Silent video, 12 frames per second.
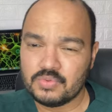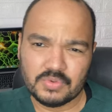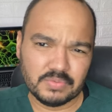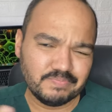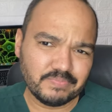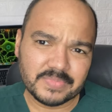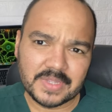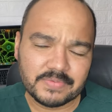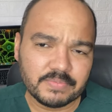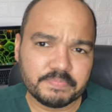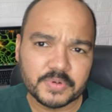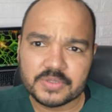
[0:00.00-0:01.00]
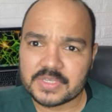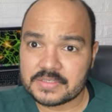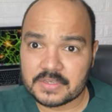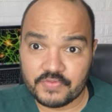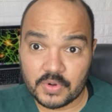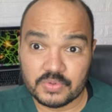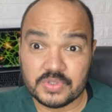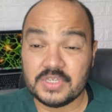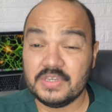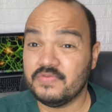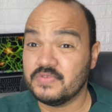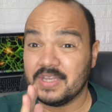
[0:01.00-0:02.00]
no, na processo
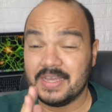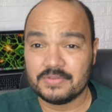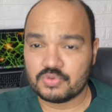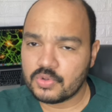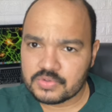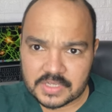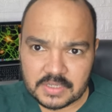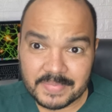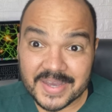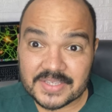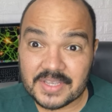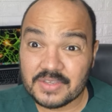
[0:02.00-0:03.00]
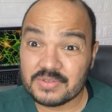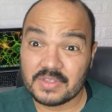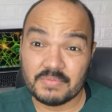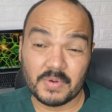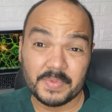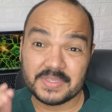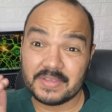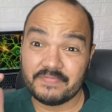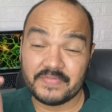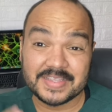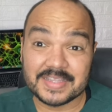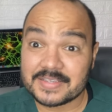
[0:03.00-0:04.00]
evolutivo, né? Todos os animais têm isso, né? No momento que você
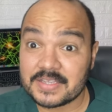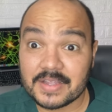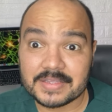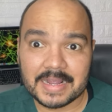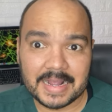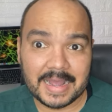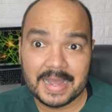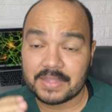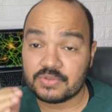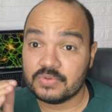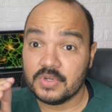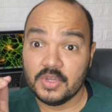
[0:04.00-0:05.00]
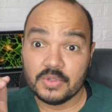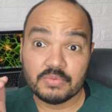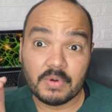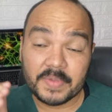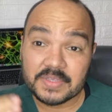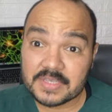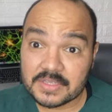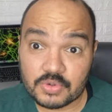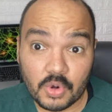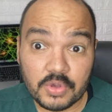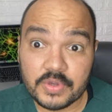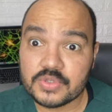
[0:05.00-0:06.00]
vai estar sendo atacado, no momento que você
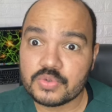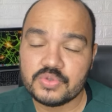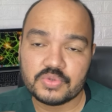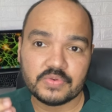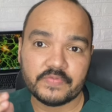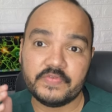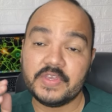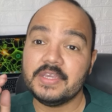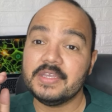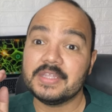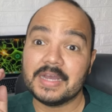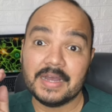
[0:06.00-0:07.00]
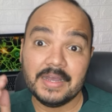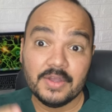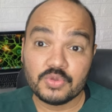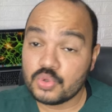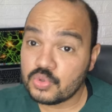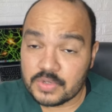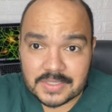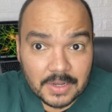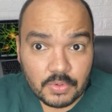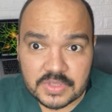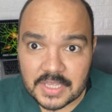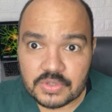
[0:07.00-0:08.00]
corre o risco de sua vida, tudo isso
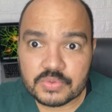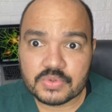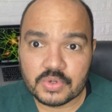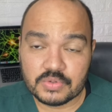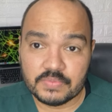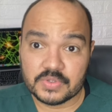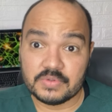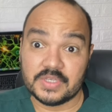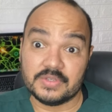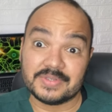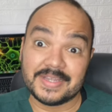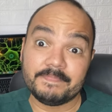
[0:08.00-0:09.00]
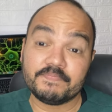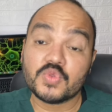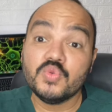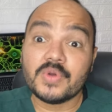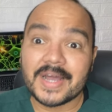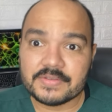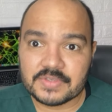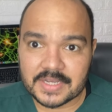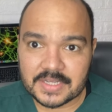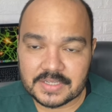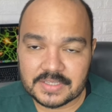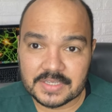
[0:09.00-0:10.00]
acontece com todo mundo isso, né? No caso da
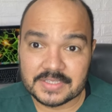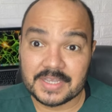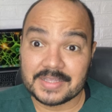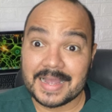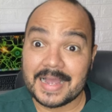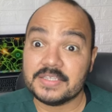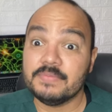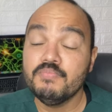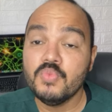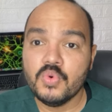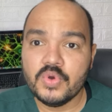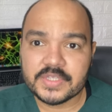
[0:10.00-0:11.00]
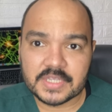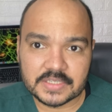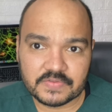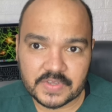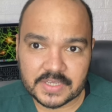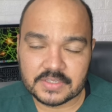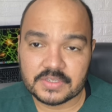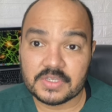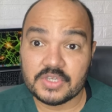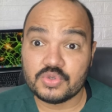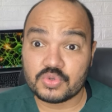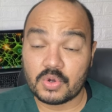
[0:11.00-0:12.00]
crise de ansiedade, muitas vezes
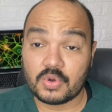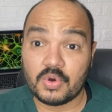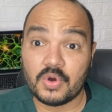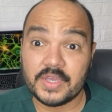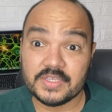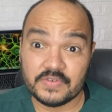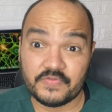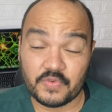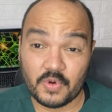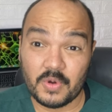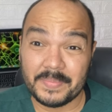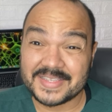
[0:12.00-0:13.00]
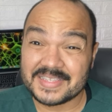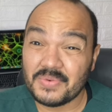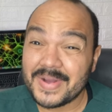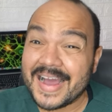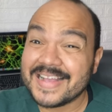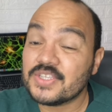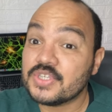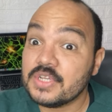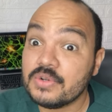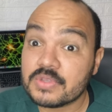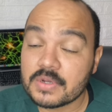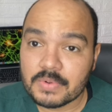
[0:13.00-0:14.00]
isso ocorre de forma sem um
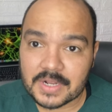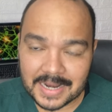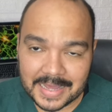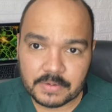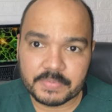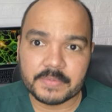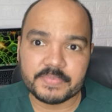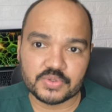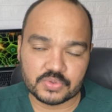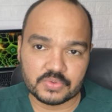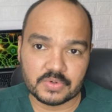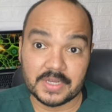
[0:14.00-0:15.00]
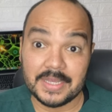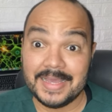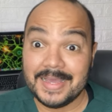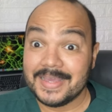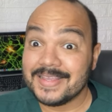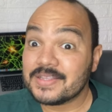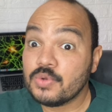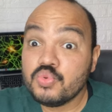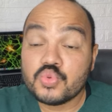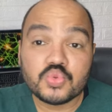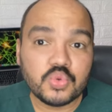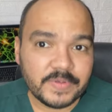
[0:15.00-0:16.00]
gatilho tão claro para a pessoa. Então,
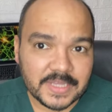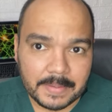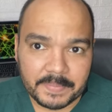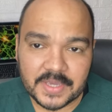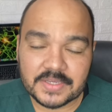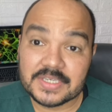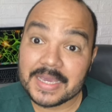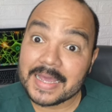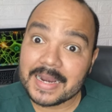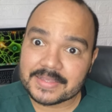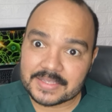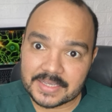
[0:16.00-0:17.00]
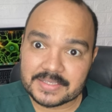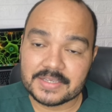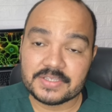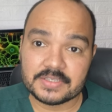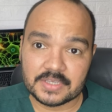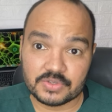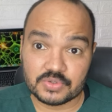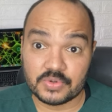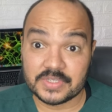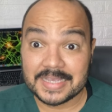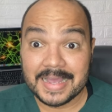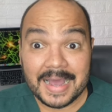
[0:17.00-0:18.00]
subitamente, ela tem essas
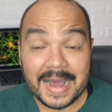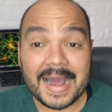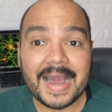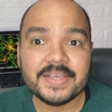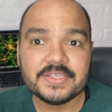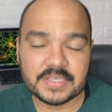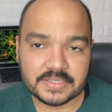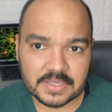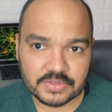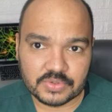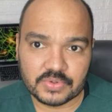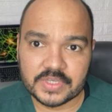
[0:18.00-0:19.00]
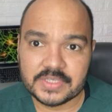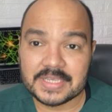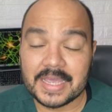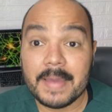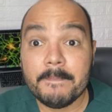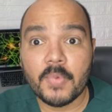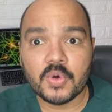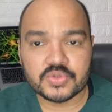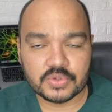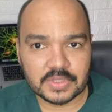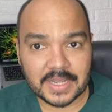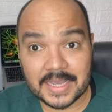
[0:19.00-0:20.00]
sensações. As sensações
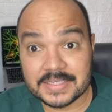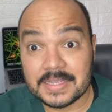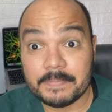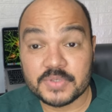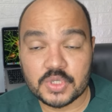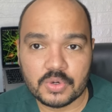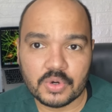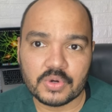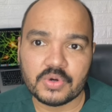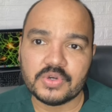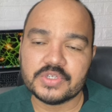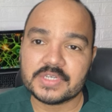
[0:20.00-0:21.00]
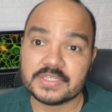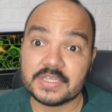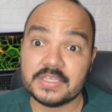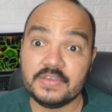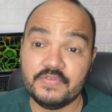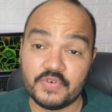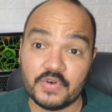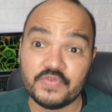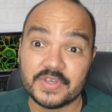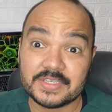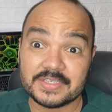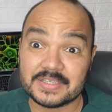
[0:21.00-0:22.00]
emocionais, né, psicológicas, né, envolvem
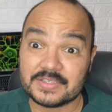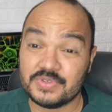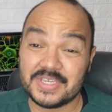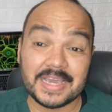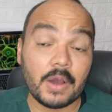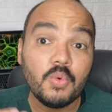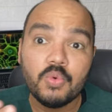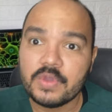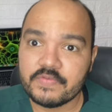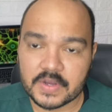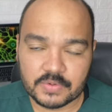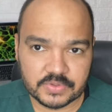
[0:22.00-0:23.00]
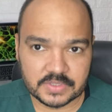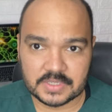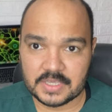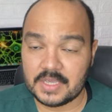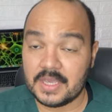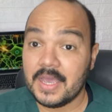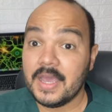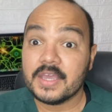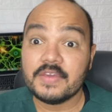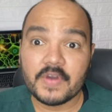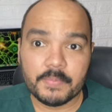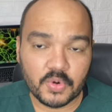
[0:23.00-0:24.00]
uma sensação de que algo ruim vai acontecer,
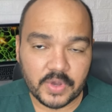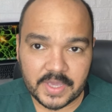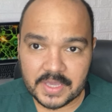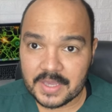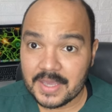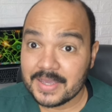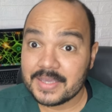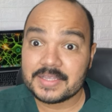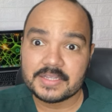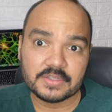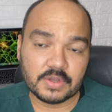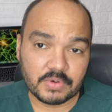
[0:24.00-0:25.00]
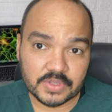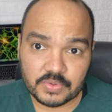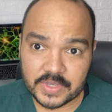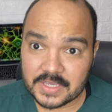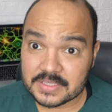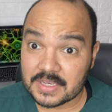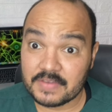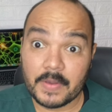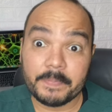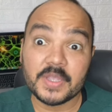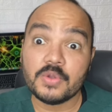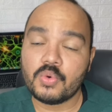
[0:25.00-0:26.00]
que vai morrer, que está tendo alguma doença, que vai
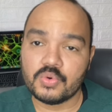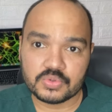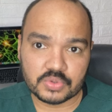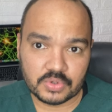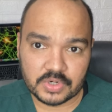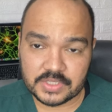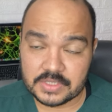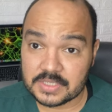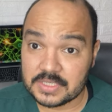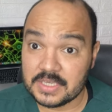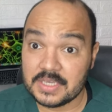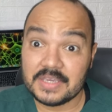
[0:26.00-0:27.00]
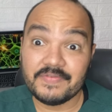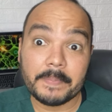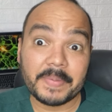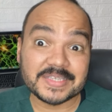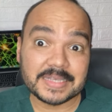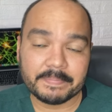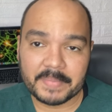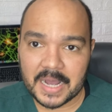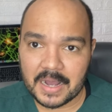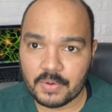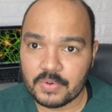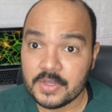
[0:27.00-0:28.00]
perder o controle de si, que vai passar
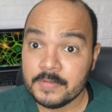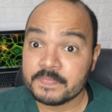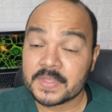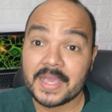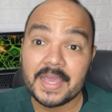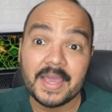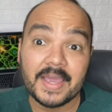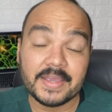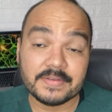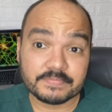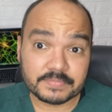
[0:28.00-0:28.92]
mal, é,